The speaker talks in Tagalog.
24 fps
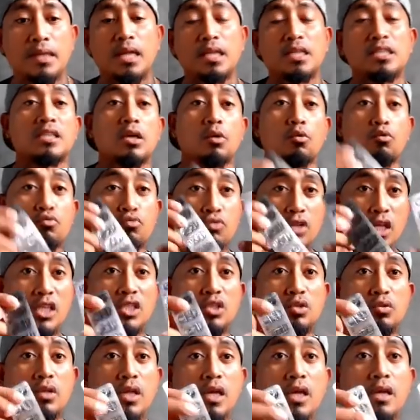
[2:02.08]
natin sa
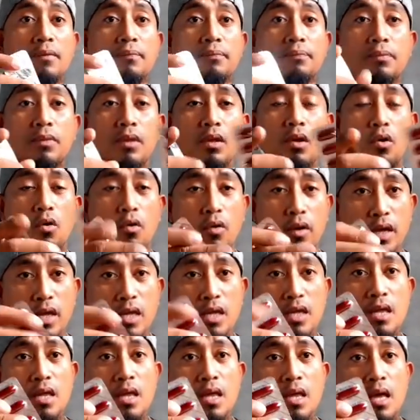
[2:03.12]
conditioning.
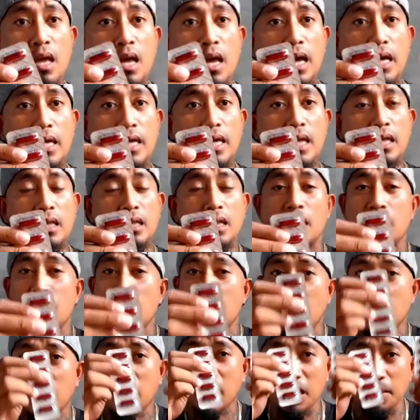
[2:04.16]
Okay? Ayan.
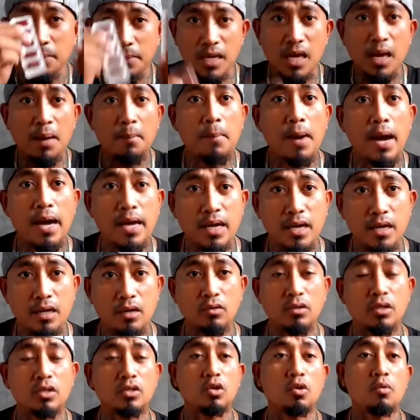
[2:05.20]
Karamihang buyer ko
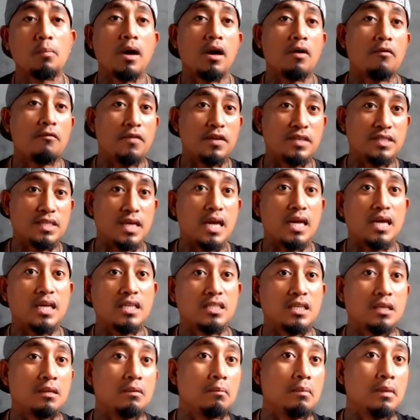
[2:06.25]
nito, mga
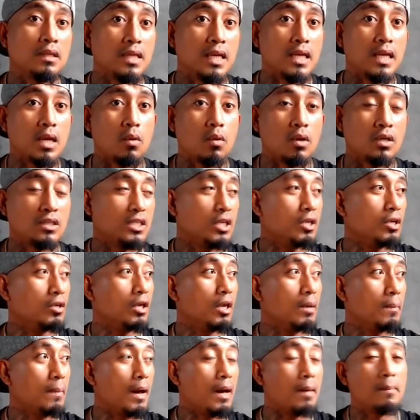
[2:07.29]
Visayas in Mindanao. Kasi
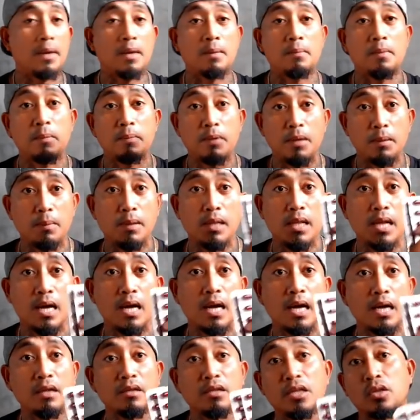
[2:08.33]
yung iba, may mabibilahan
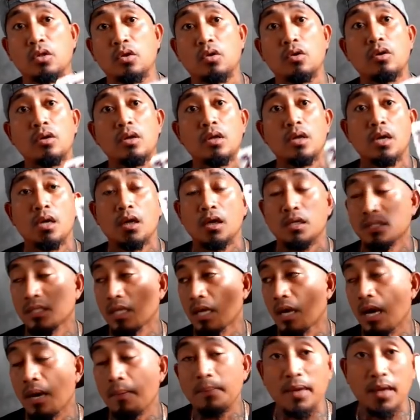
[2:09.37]
kayo nito
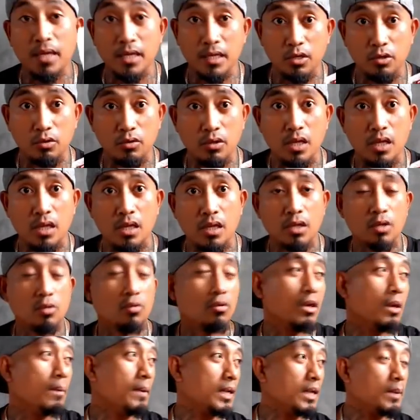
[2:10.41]
sa Mercury. Yung
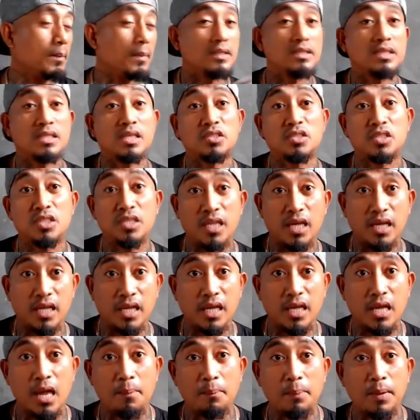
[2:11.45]
iba naman sa
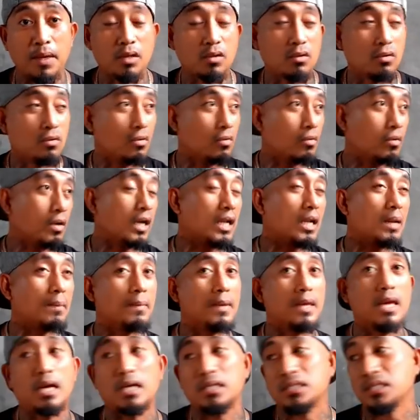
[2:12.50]
Generica. Pero
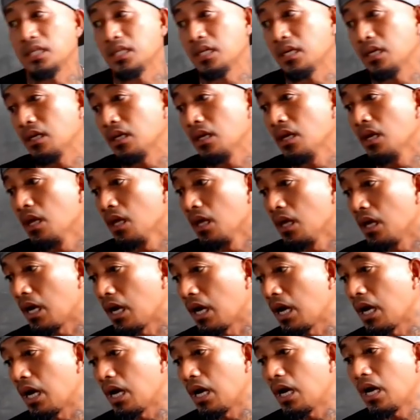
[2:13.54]
karamihan kasi ng
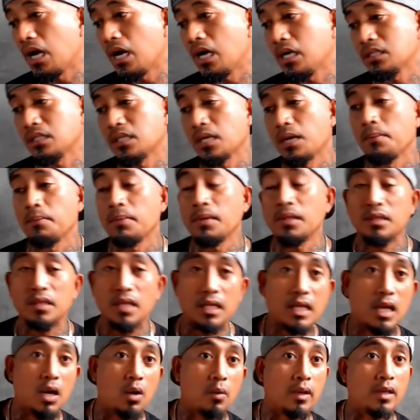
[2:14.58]
uh, sa
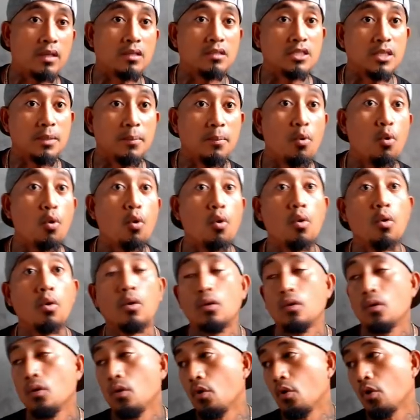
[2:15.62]
Mindanao and Cebu
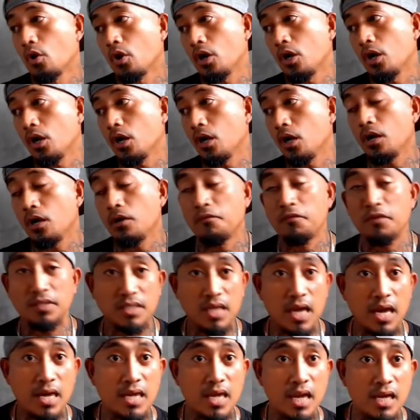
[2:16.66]
or
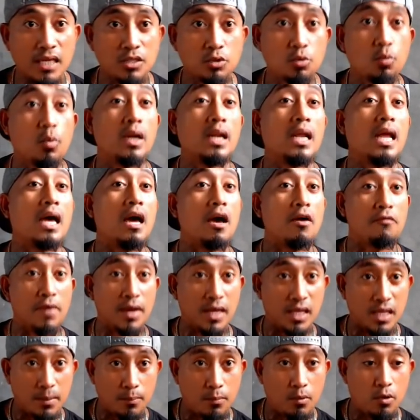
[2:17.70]
Visayas, walang
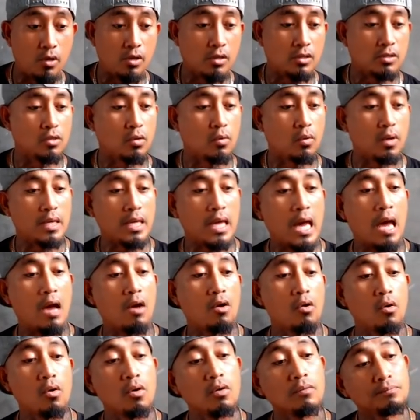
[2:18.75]
available. So kaya
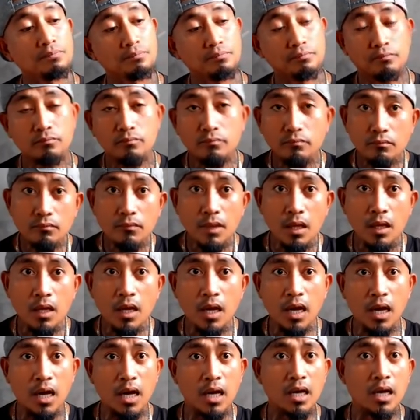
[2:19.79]
ako,
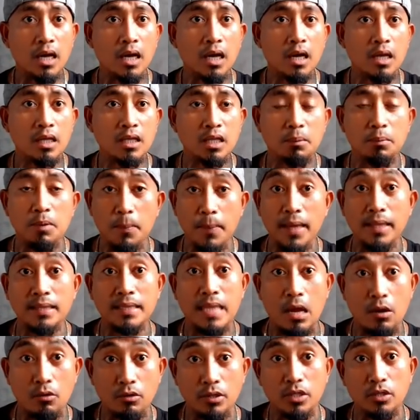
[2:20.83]
uh,
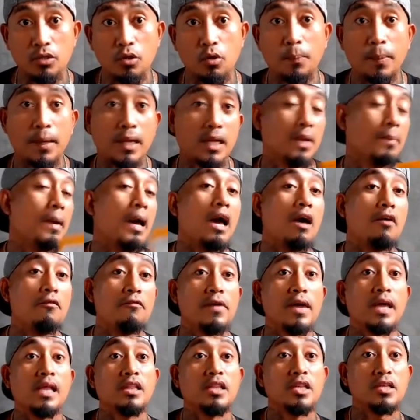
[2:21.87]
nagbibenta ako nito para
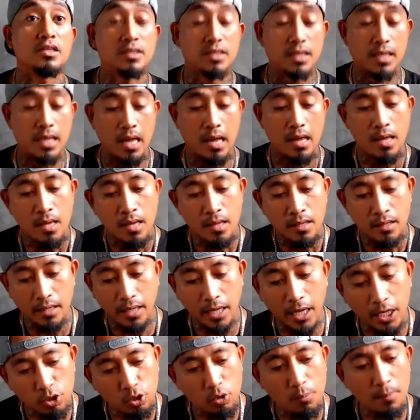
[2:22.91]
maka-avail din sila.
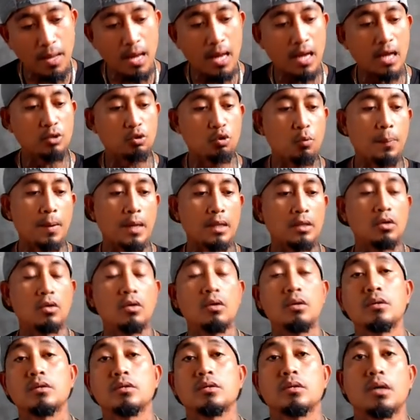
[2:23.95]
Eto mga katupak,
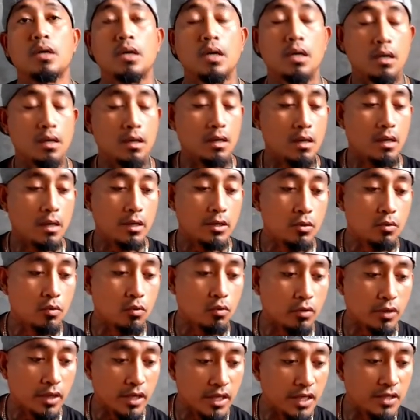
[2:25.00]
no? Uh, yung
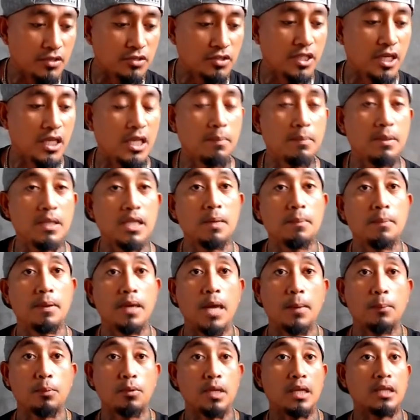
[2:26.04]
Korean jelly,
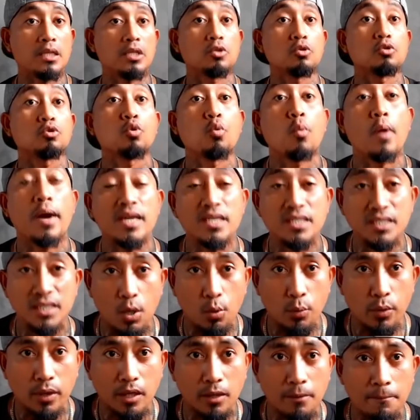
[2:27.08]
binibigay po natin to twice a
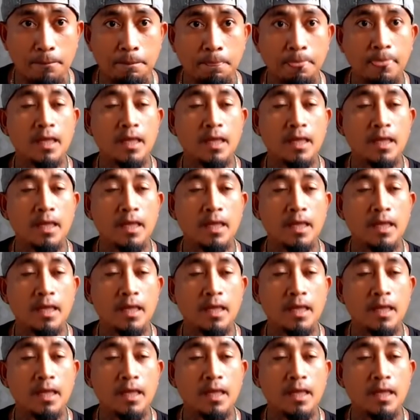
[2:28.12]
week.